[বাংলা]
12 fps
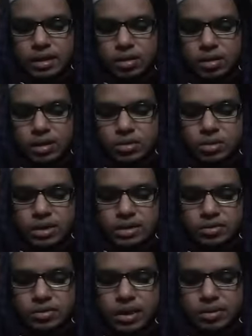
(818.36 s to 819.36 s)
হঠাৎ করে
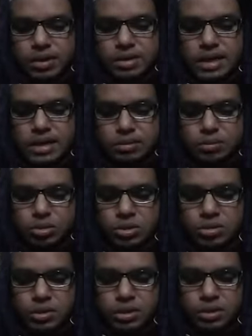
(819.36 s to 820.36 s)
একটা আপনারা জানেন যে
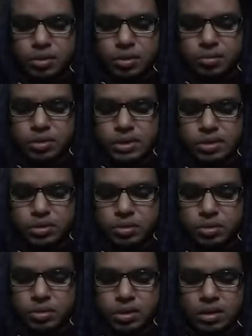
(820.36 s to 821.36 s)
মুক্তিযুদ্ধের পরপরই কিন্তু
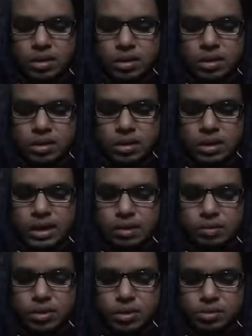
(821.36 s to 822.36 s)
এখানে
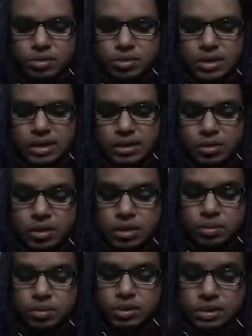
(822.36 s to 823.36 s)
কথা প্রসঙ্গে একটা কথা
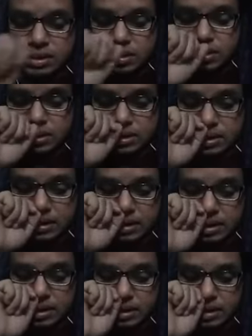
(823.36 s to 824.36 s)
বলি সেটা হচ্ছে যে
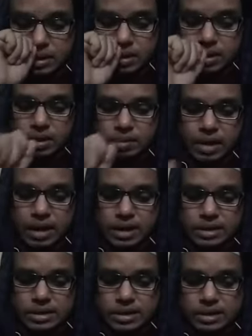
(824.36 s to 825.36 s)

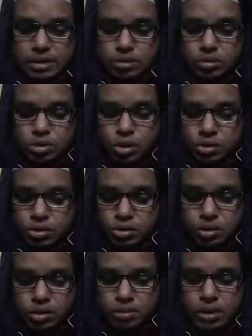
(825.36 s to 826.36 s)
বাংলাদেশের কিন্তু সহজ
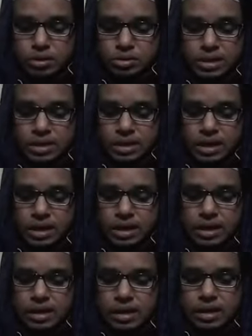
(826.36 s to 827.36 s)
সরল মানুষেরা তারা
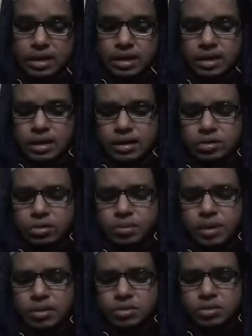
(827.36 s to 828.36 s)
একদম
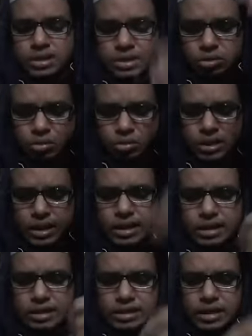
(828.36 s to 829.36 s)
প্রাগৈতিহাসিক যুগ
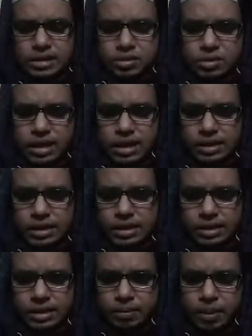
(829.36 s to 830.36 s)
থেকেই স্বাধীনতার আগ
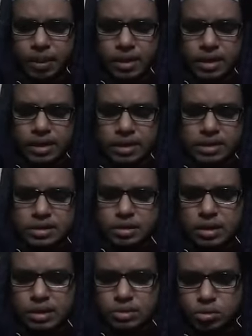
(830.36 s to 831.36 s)
থেকেই এদেশের
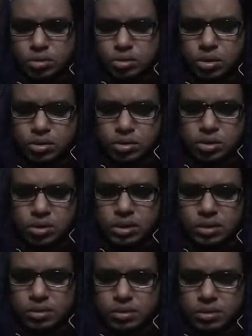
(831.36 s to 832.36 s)
মানুষ খুব সহজ সরল
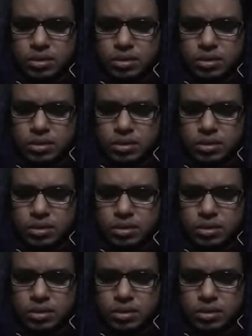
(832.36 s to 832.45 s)
এবং